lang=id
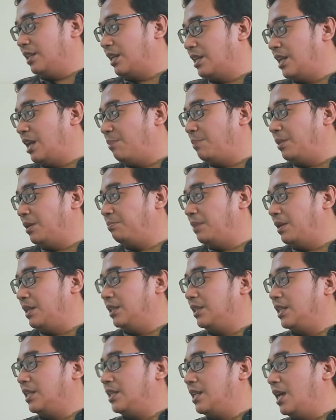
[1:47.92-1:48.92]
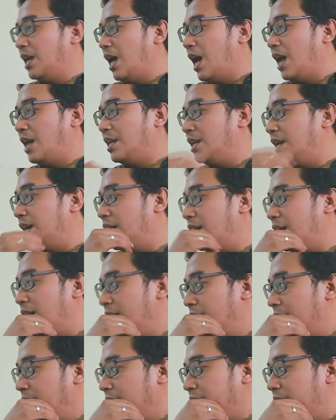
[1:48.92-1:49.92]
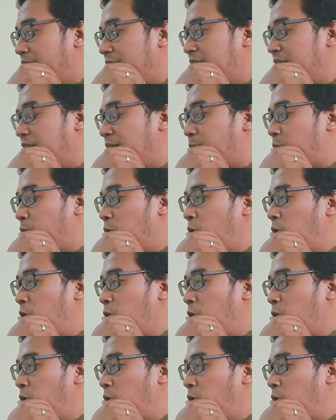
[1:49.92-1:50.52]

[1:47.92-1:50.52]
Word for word: terdapat paling tidak ada 37 eh,